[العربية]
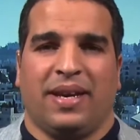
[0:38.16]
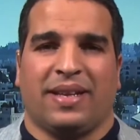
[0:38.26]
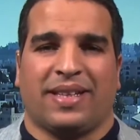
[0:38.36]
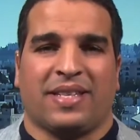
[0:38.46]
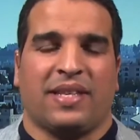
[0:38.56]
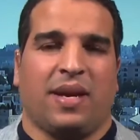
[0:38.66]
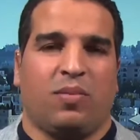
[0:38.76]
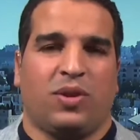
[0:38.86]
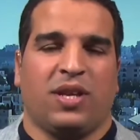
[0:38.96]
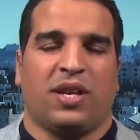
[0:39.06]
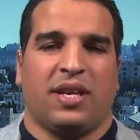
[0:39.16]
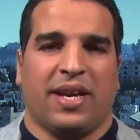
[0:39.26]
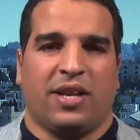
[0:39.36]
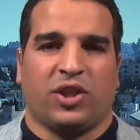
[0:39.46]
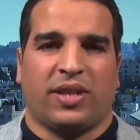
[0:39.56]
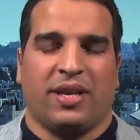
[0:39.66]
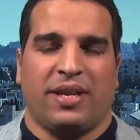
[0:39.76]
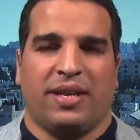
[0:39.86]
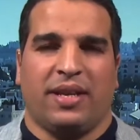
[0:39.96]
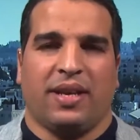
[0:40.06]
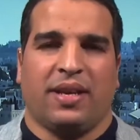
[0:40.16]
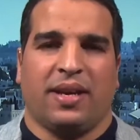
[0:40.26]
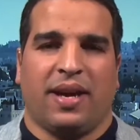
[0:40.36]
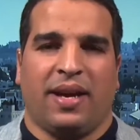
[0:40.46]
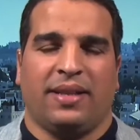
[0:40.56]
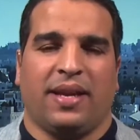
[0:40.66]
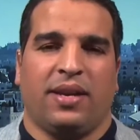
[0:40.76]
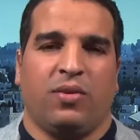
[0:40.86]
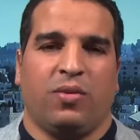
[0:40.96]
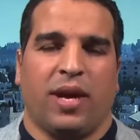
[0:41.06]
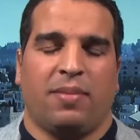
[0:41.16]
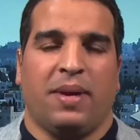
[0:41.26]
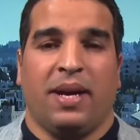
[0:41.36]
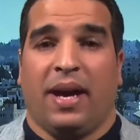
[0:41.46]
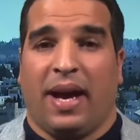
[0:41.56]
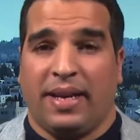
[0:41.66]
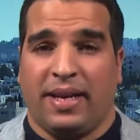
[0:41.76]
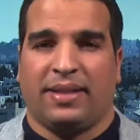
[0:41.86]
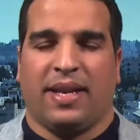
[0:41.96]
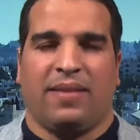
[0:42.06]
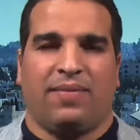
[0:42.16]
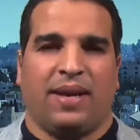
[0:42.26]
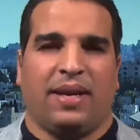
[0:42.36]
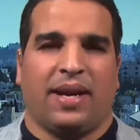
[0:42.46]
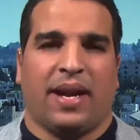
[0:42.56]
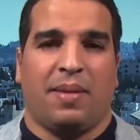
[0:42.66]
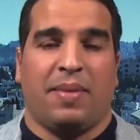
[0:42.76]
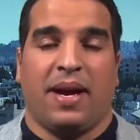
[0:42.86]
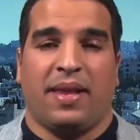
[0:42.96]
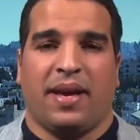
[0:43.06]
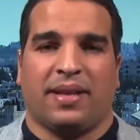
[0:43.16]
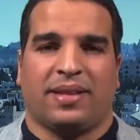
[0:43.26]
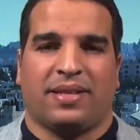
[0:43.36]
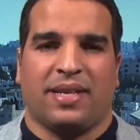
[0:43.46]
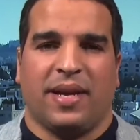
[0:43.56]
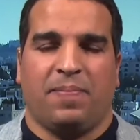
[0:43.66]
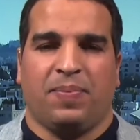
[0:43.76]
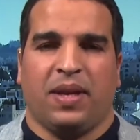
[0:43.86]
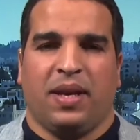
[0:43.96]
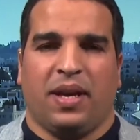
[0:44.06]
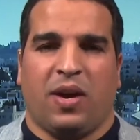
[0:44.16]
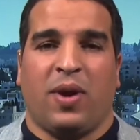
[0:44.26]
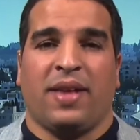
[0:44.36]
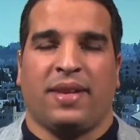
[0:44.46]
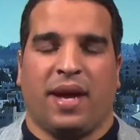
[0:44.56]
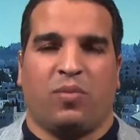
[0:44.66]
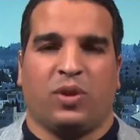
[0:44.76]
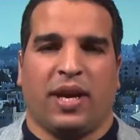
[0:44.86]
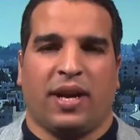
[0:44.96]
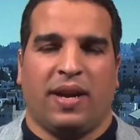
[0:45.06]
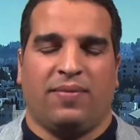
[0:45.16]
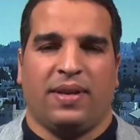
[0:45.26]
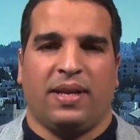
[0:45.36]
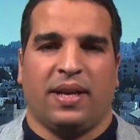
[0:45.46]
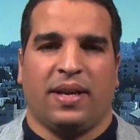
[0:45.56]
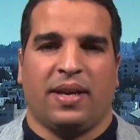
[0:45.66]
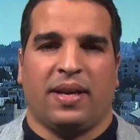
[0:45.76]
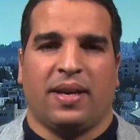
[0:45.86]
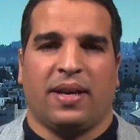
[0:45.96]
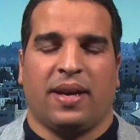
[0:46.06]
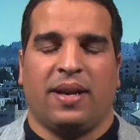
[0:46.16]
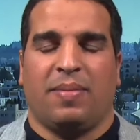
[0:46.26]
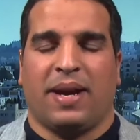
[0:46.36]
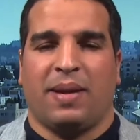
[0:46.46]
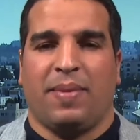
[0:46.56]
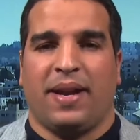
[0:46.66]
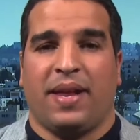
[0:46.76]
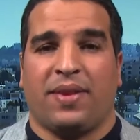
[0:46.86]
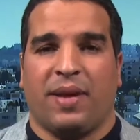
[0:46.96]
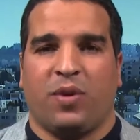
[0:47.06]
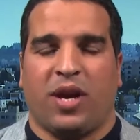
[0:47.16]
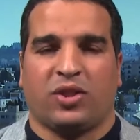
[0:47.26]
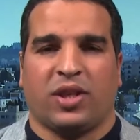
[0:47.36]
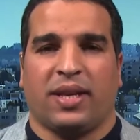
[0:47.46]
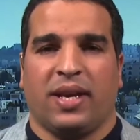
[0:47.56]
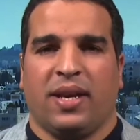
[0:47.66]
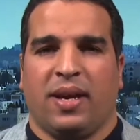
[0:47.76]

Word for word: بتصريح مثير للجدل لأحد النواب عن ائتلاف الكرامة هذا التصريح أو هذه المداخلة في البرلمان أثناء مناقشة